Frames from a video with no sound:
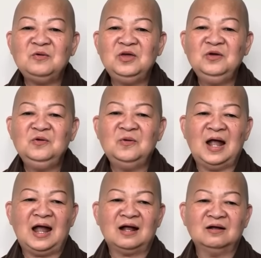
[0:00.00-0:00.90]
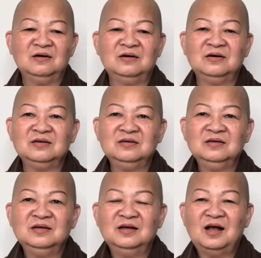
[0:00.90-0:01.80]
nhiêu ngàn người,
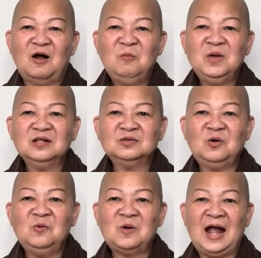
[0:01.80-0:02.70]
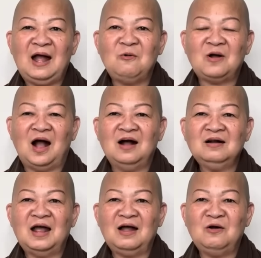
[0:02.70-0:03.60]
không biết tu cao cỡ
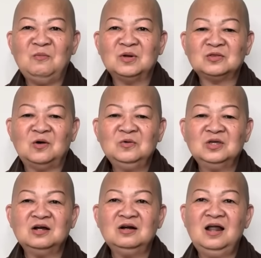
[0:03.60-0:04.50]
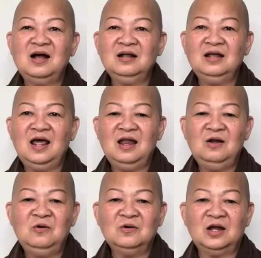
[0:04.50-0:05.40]
nào mà tổ chức lớn ghê
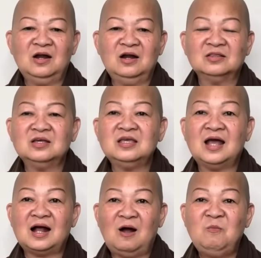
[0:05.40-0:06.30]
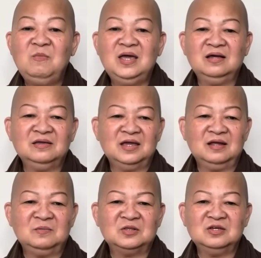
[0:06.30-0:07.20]
luôn. Cái đó là Tuyết Già không biết
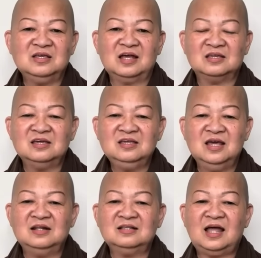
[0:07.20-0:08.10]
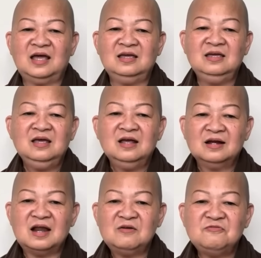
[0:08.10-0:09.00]
nha, mà Tuyết Già chỉ nhìn thấy
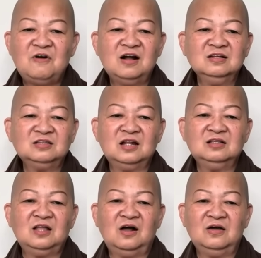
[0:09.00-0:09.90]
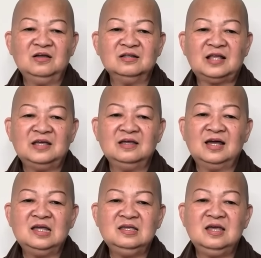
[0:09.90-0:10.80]
để phân tích thôi. Tại vì
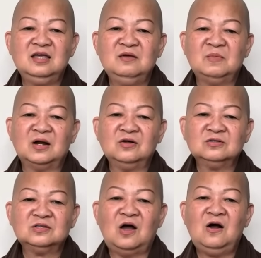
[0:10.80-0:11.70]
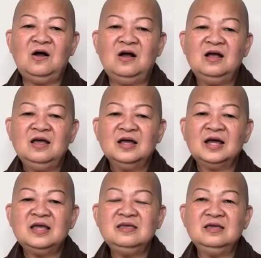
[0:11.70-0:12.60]
cái gì mà nó to,
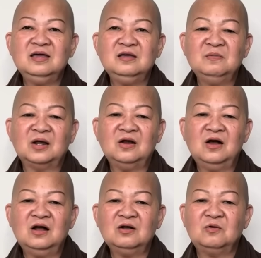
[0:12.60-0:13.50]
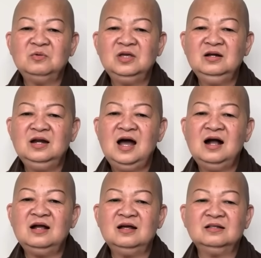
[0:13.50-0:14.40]
cái gì mà nó cũng như
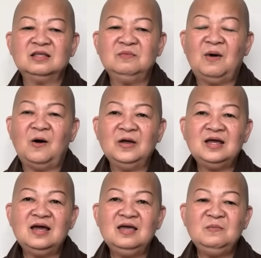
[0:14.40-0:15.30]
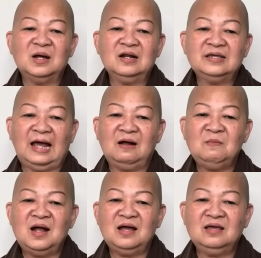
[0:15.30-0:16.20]
lớn á, thì mỗi khi mà nó
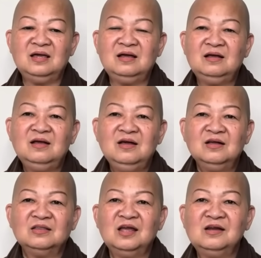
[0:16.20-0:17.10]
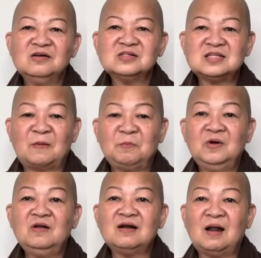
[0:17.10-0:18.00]
chẳng may á thì nó sập,
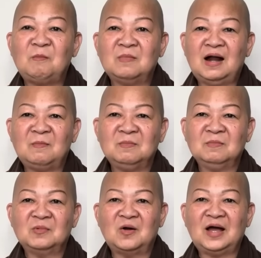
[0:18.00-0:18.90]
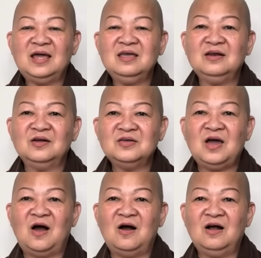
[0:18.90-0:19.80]
nó rầm rầm. Còn cái gì nó
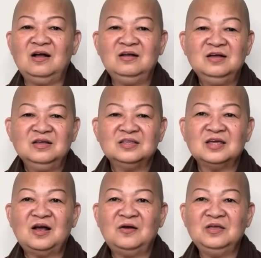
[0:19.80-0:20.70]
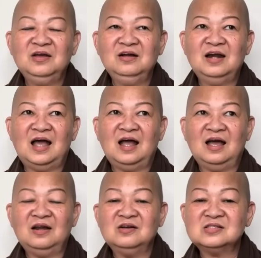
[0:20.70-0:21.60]
nhỏ thì coi như là
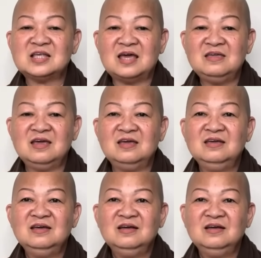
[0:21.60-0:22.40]
hả, nó sẽ gì,